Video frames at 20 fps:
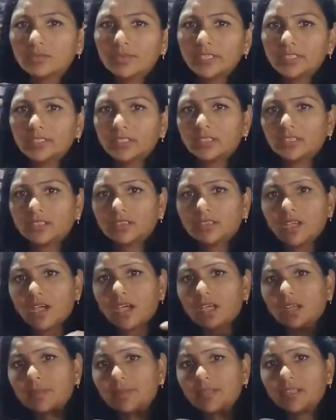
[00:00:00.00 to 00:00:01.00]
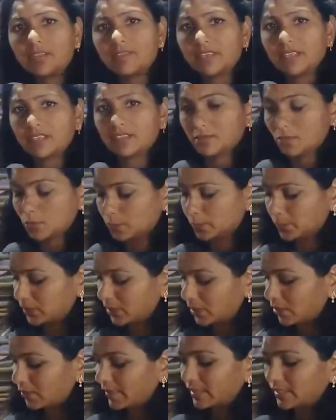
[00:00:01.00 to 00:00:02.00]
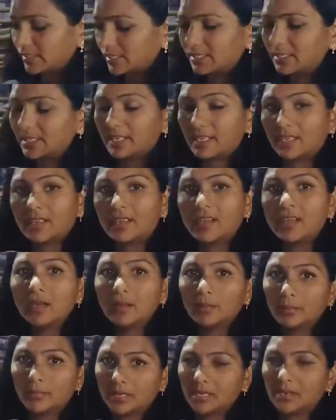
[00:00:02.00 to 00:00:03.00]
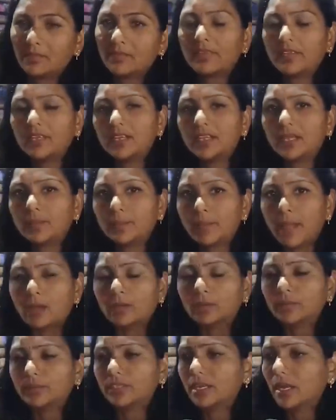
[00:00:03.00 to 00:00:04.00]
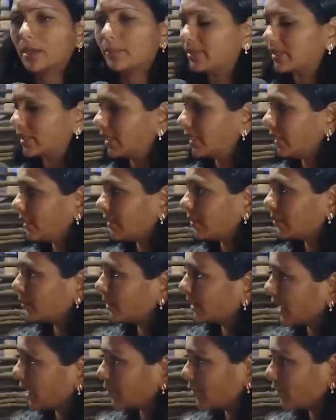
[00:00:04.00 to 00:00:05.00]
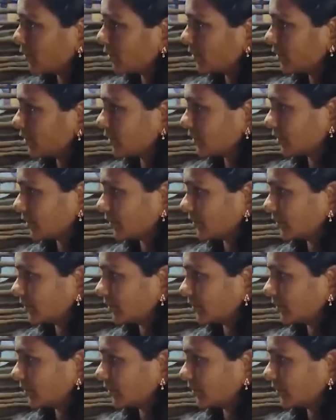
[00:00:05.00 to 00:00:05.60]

తక్కువైంది కారం ఎక్కువైంది ఉప్పు తక్కువైంది అంటే మళ్ళీ వీళ్ళకి బాగోదు కాబట్టి మీరే ముందు